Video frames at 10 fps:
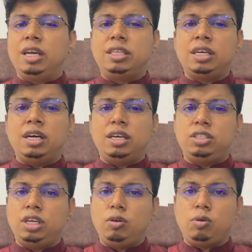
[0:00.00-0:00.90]
এটা
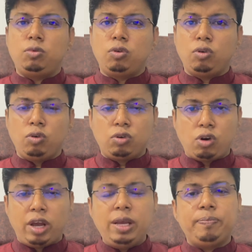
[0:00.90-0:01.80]
সেরকম কোনো রোগ
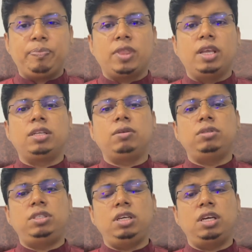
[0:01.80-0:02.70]
নয় এটা হচ্ছে